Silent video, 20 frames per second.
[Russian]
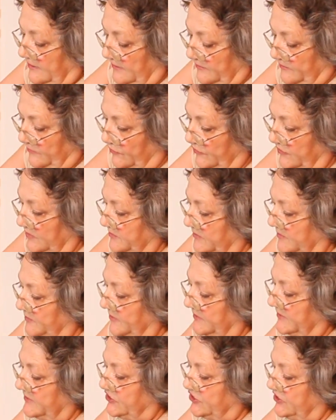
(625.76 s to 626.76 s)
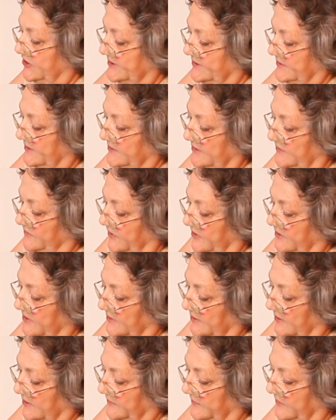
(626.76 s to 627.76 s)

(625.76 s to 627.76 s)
Будто бы было чисто, не видела.